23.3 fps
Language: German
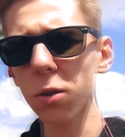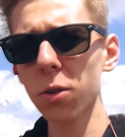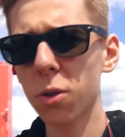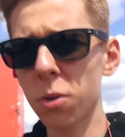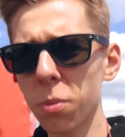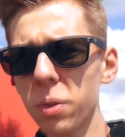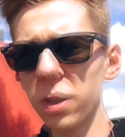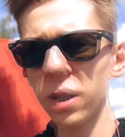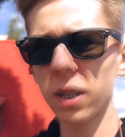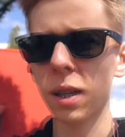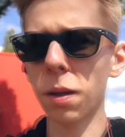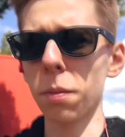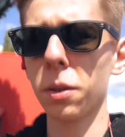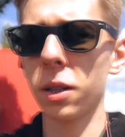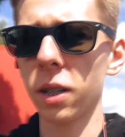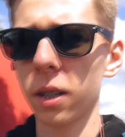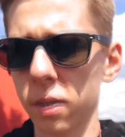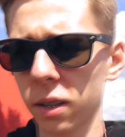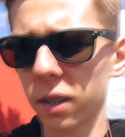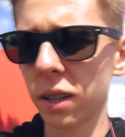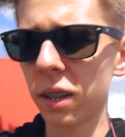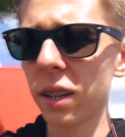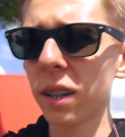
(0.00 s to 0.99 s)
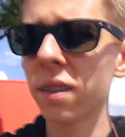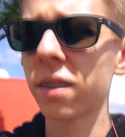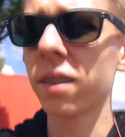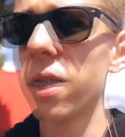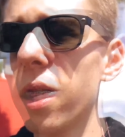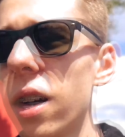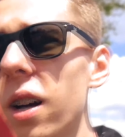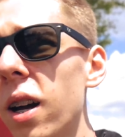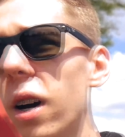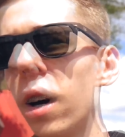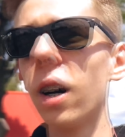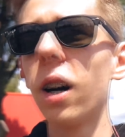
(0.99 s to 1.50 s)
Zumindest habe ich das gelesen
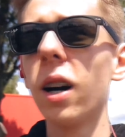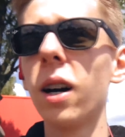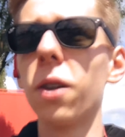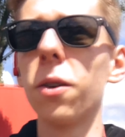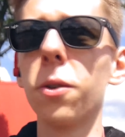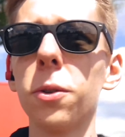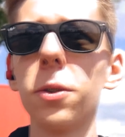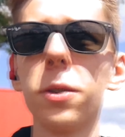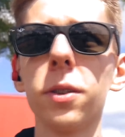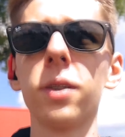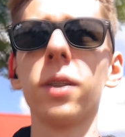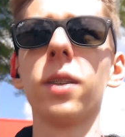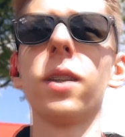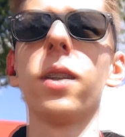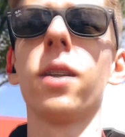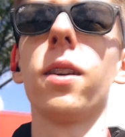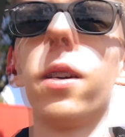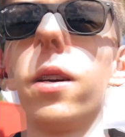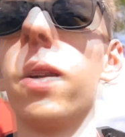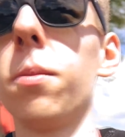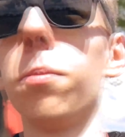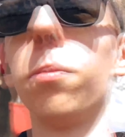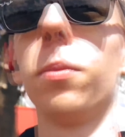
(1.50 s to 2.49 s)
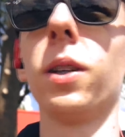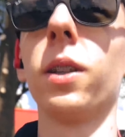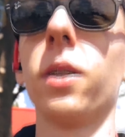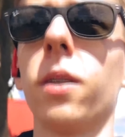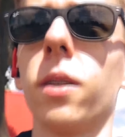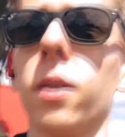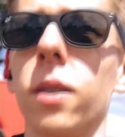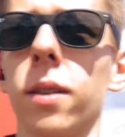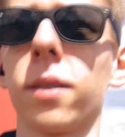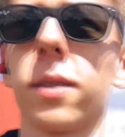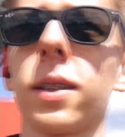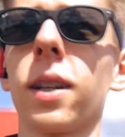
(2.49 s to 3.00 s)
und
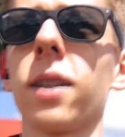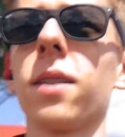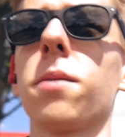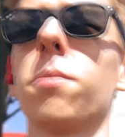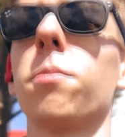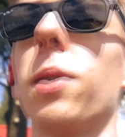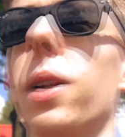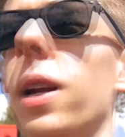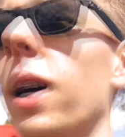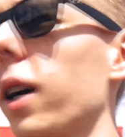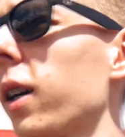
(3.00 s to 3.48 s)
mir das Ganze mal